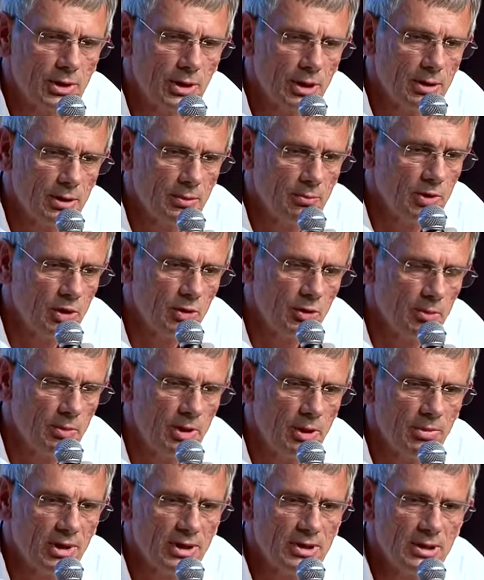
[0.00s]
que c'est
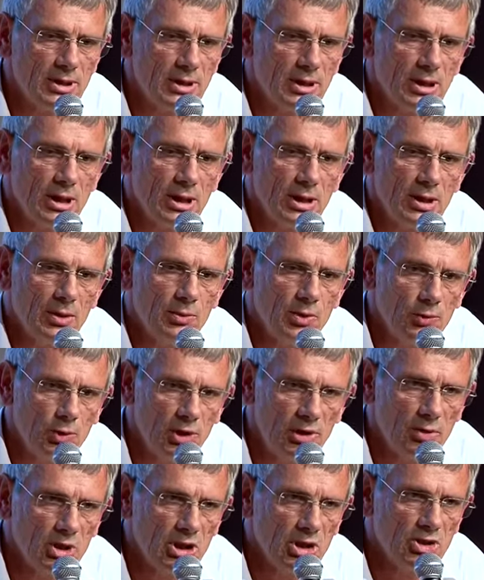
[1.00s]
bien pratique, et puis vous
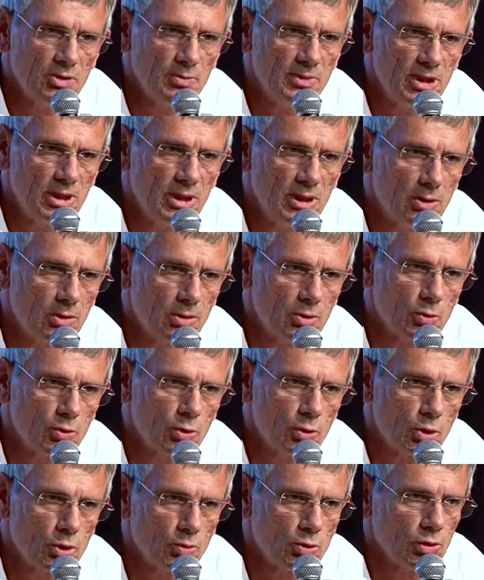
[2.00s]
l'avez bien expliqué, donc
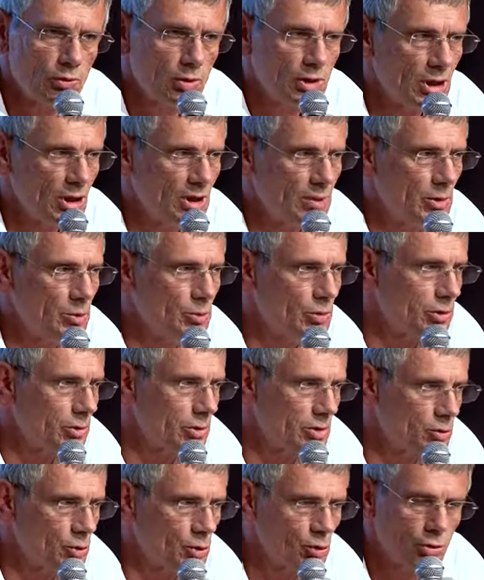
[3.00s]
comme je veux dire la même
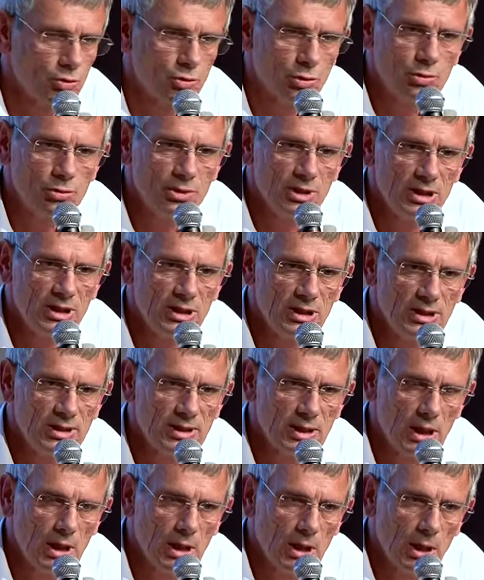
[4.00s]
chose, je, l'utilise,
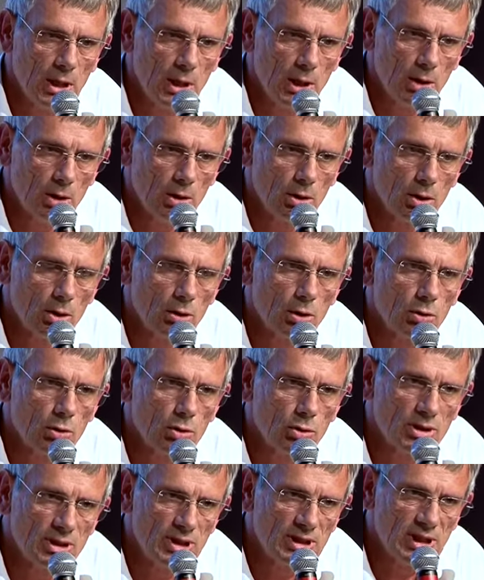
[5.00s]
euh,
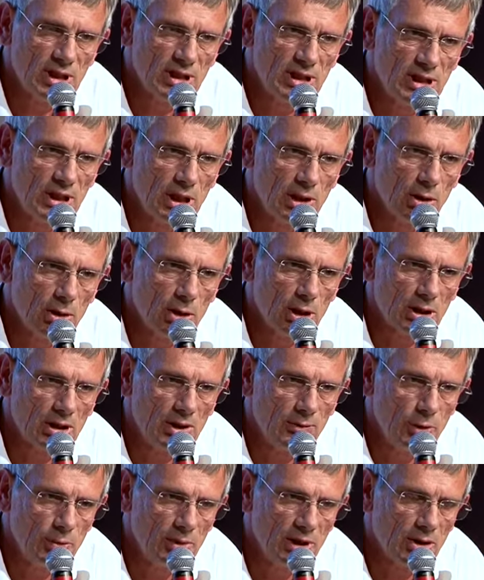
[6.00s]
que ces indicateurs, qu'il
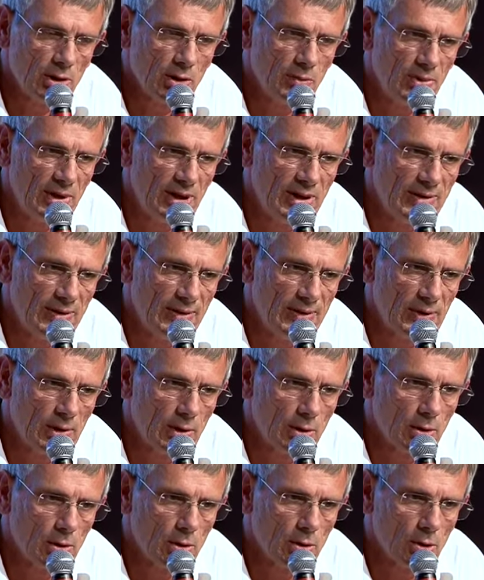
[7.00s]
faut mettre en place,
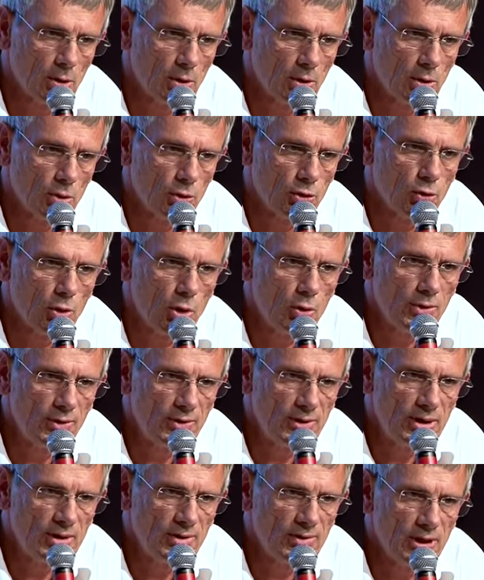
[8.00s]
euh, soient
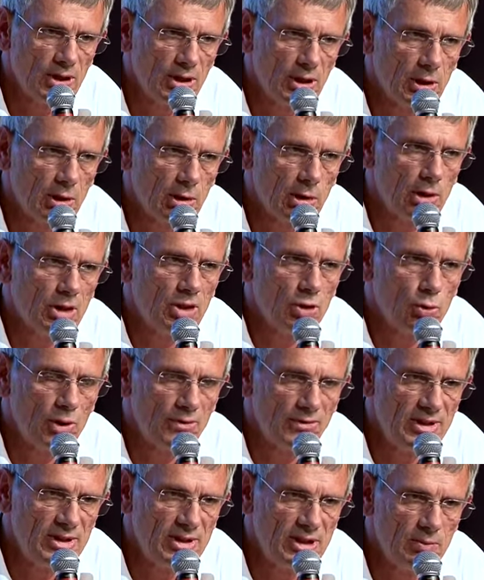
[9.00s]
aussi des indicateurs qui soient
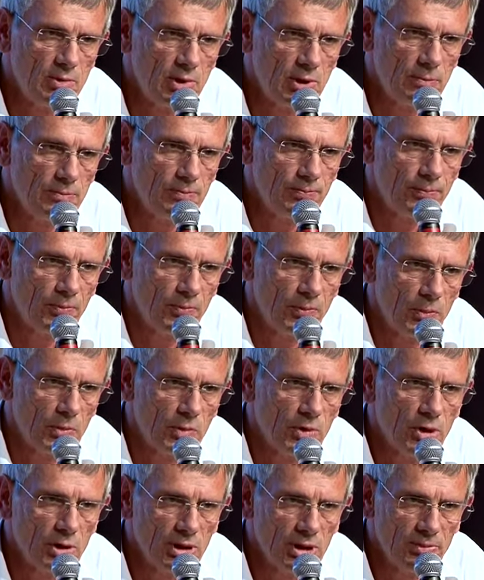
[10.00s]
visibles,
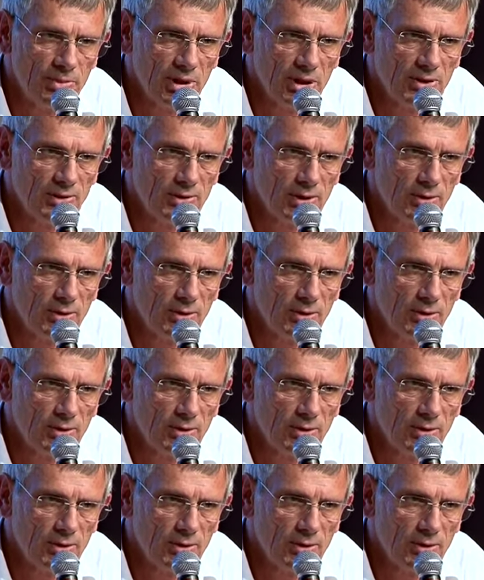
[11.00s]
tant de la part des